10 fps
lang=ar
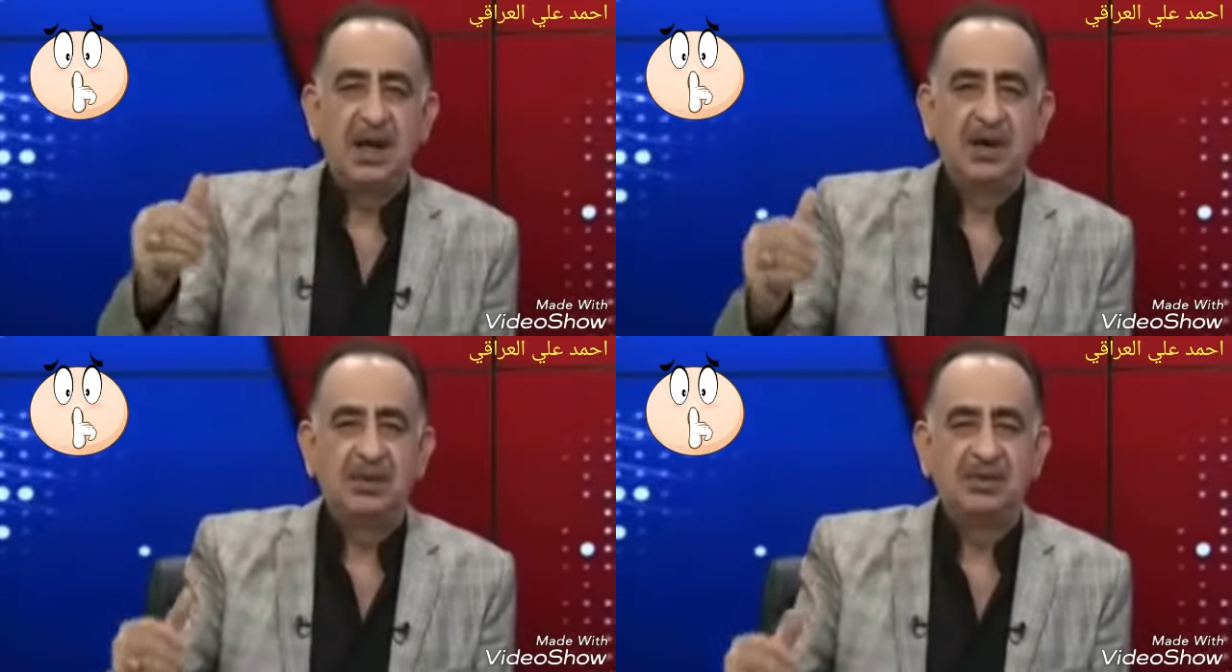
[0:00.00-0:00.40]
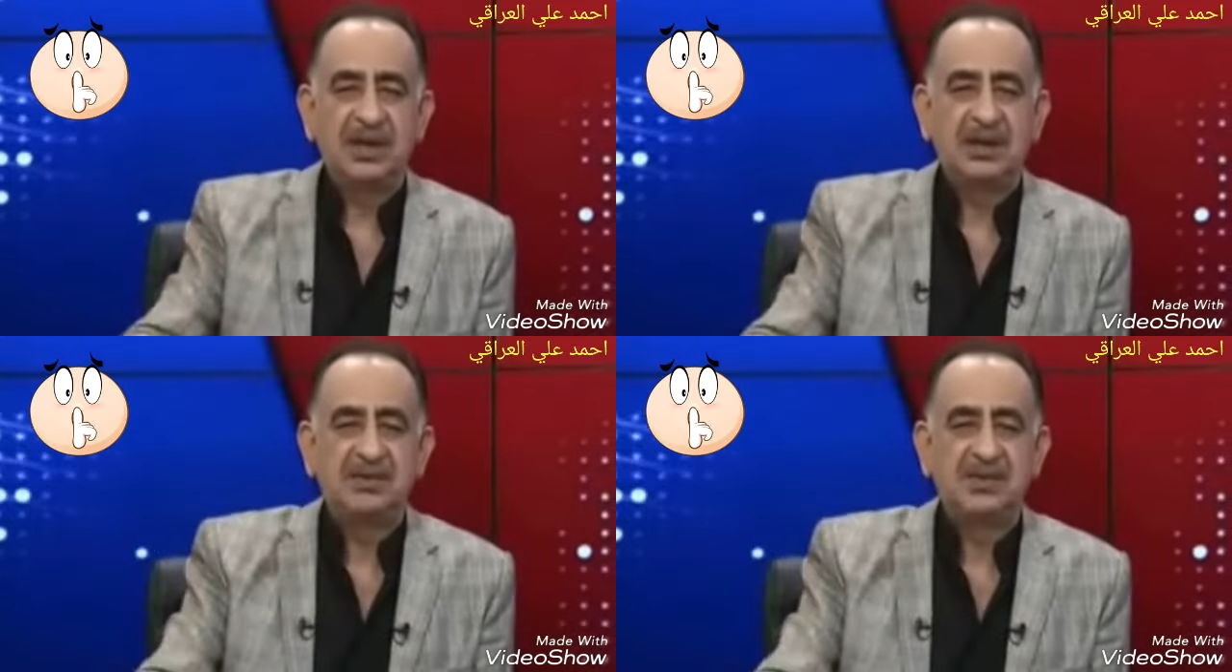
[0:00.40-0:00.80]
أنه وجدت
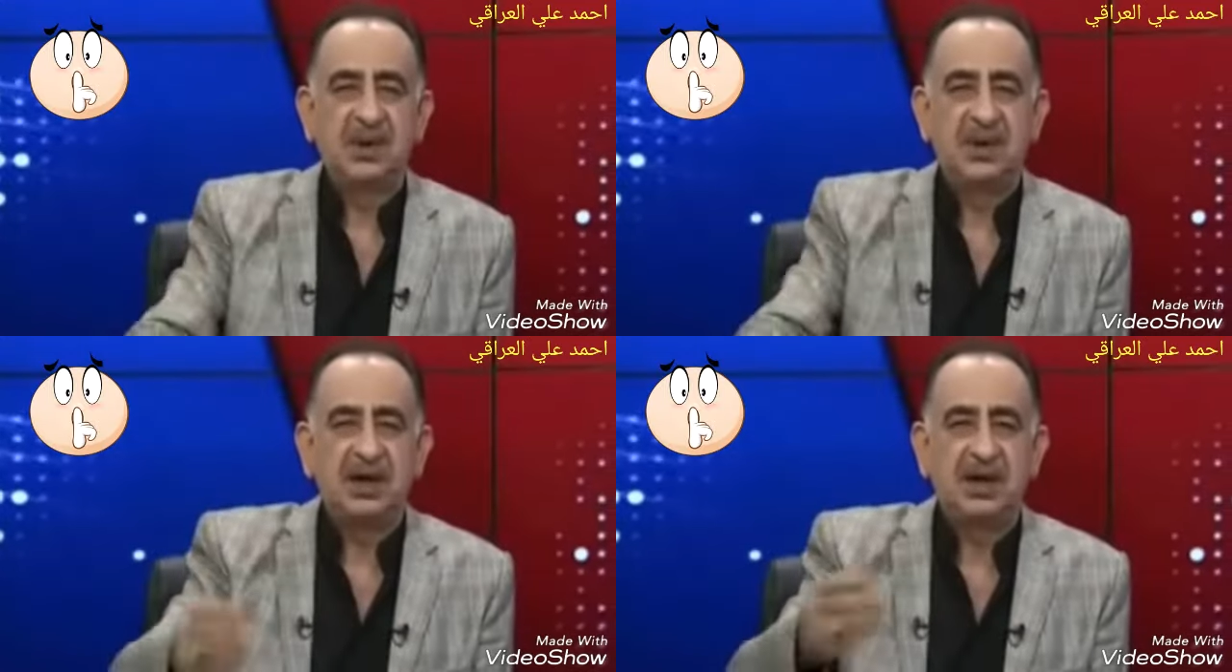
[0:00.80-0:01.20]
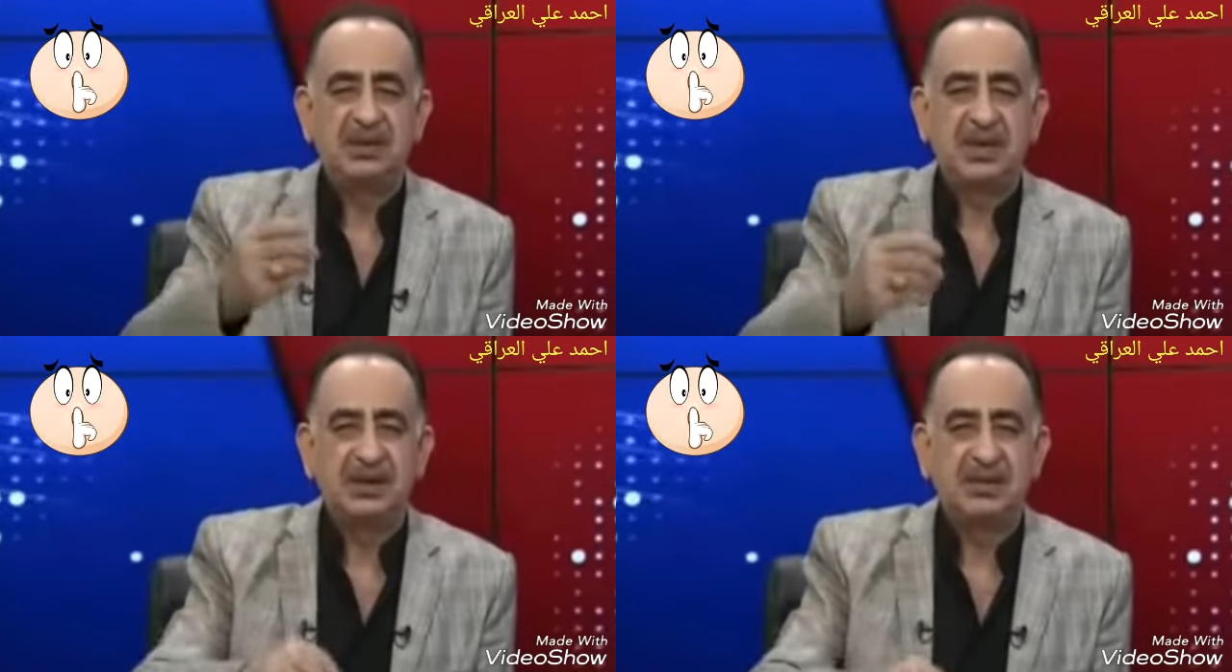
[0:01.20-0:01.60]
في سوريا أنه
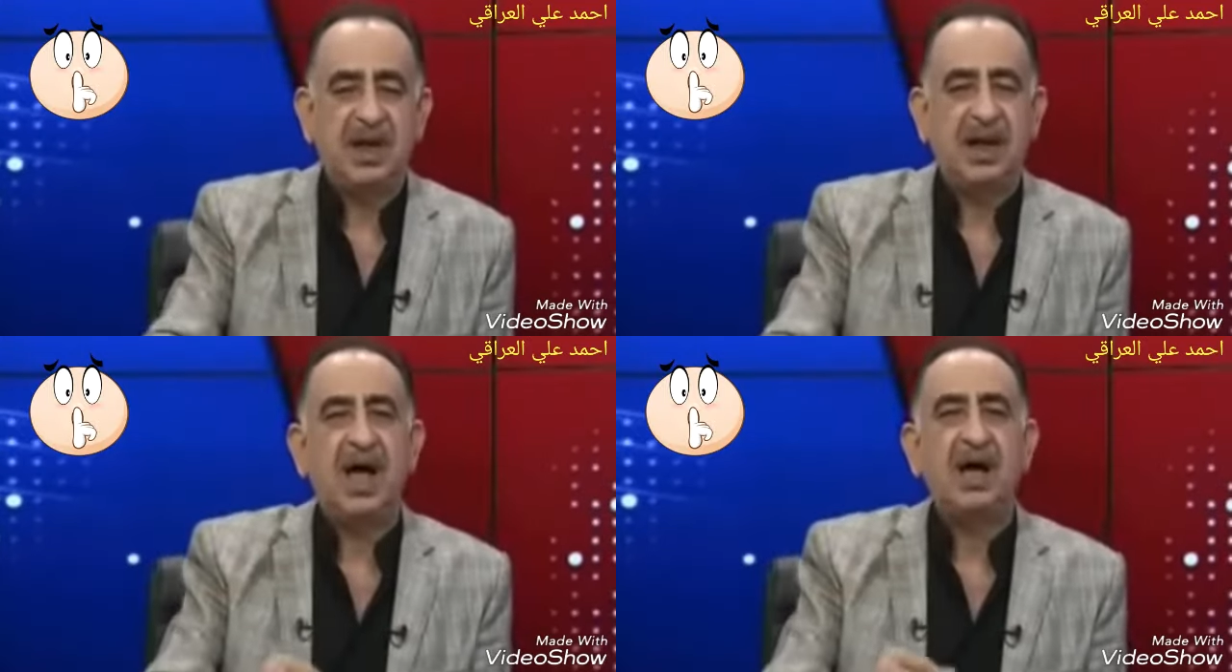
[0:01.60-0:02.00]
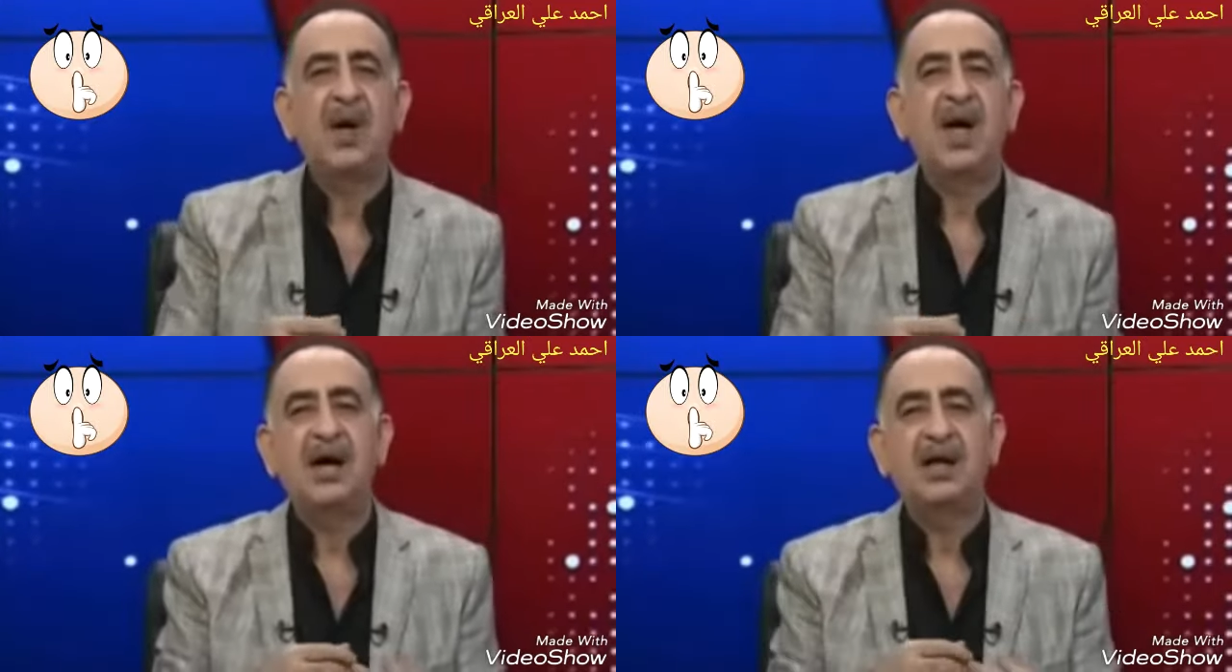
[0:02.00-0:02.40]
وجدت في العراق
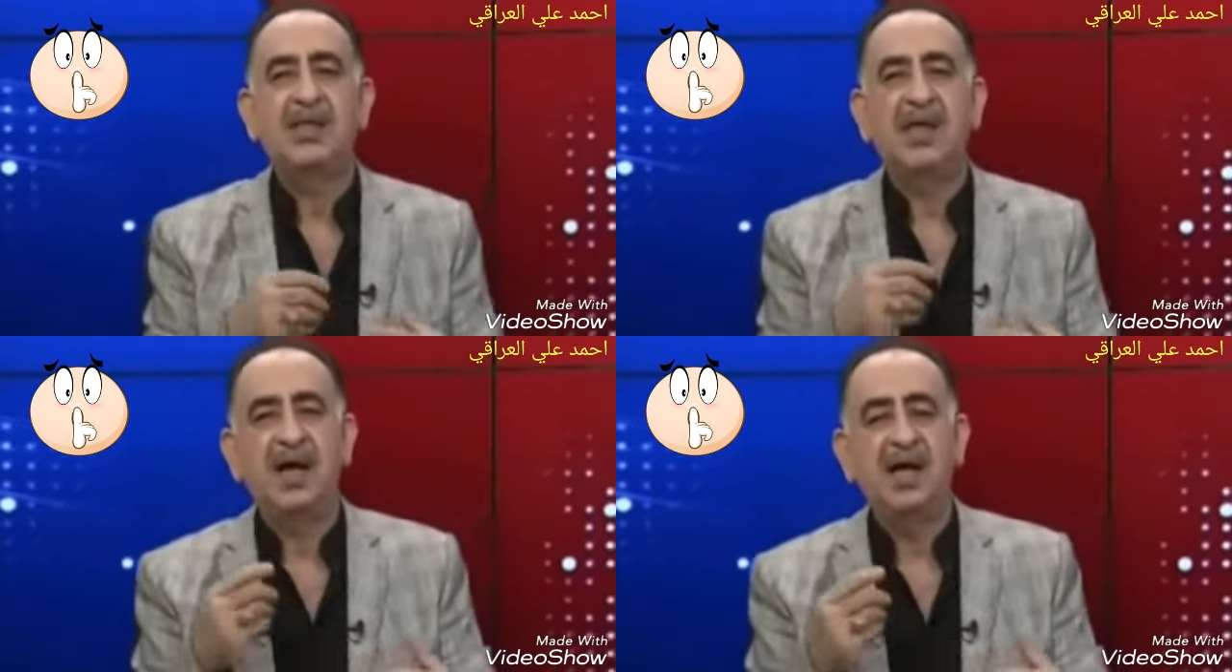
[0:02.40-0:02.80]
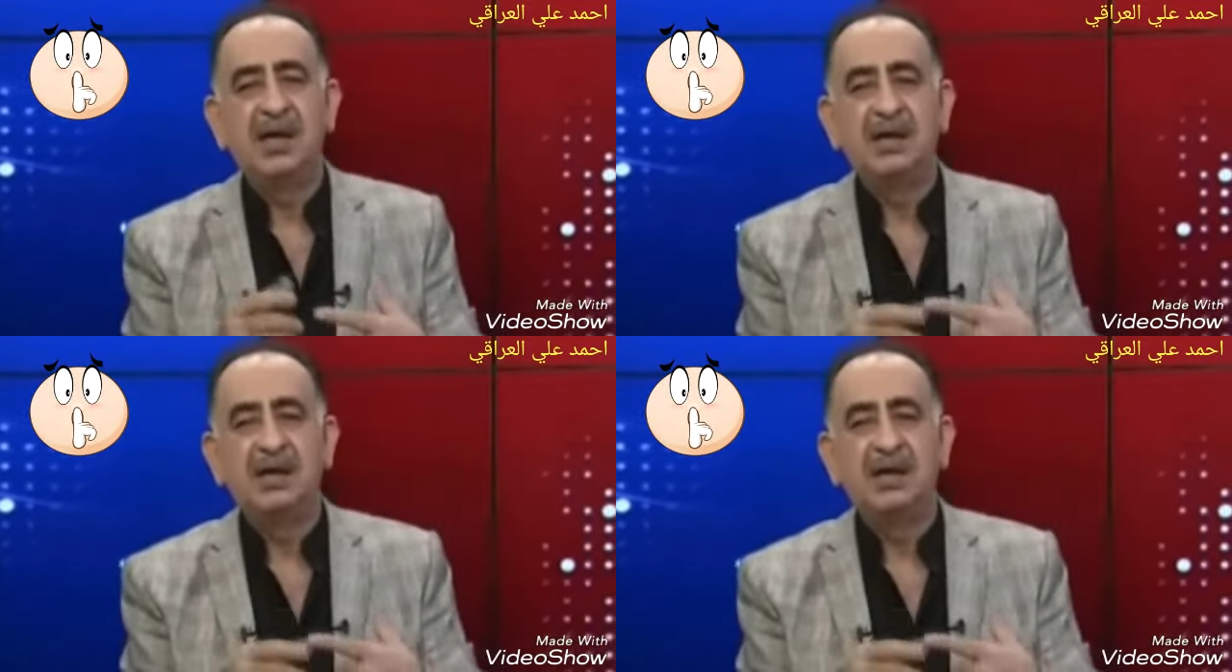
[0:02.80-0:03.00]
وهكذا